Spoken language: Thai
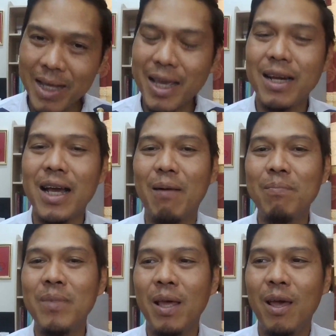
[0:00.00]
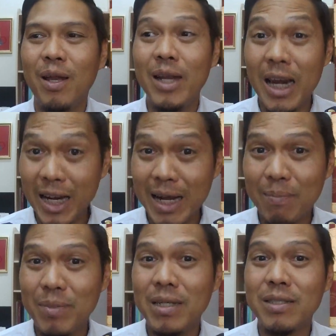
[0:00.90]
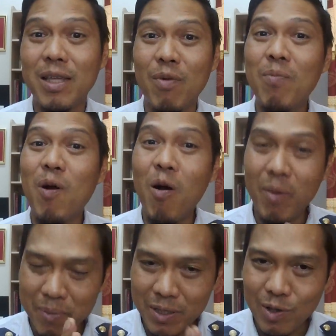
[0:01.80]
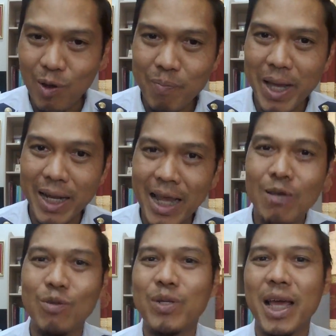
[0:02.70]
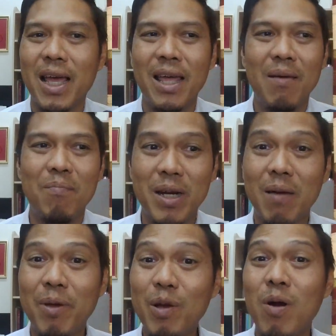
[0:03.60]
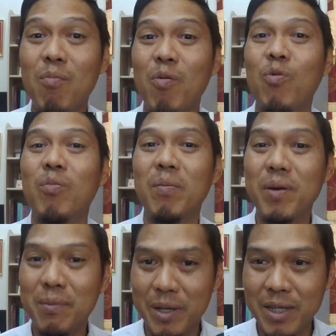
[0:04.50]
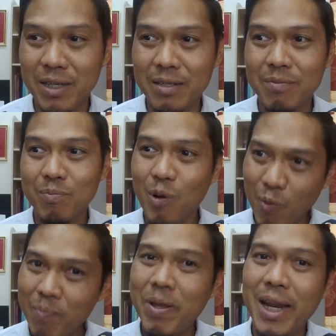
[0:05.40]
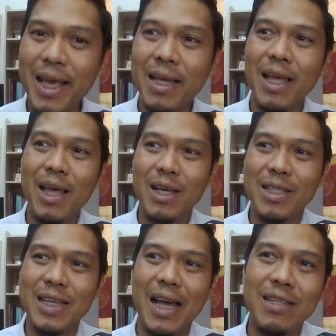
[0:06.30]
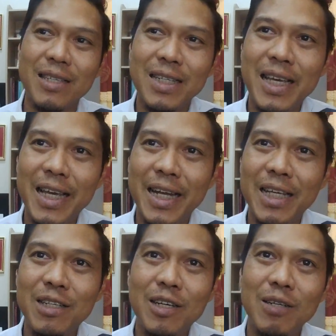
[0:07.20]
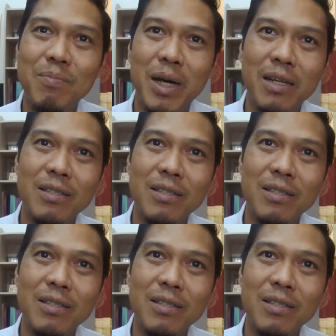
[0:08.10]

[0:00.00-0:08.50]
เกรงขามในระดับหนึ่งแต่ว่าพอมันเป็น 289 ตรงเนี้ยมันทำให้ความอบอุ่นมันเพิ่มขึ้น ผมว่าเป็นเลขสายเสน่ห์ในเชิงเหมือน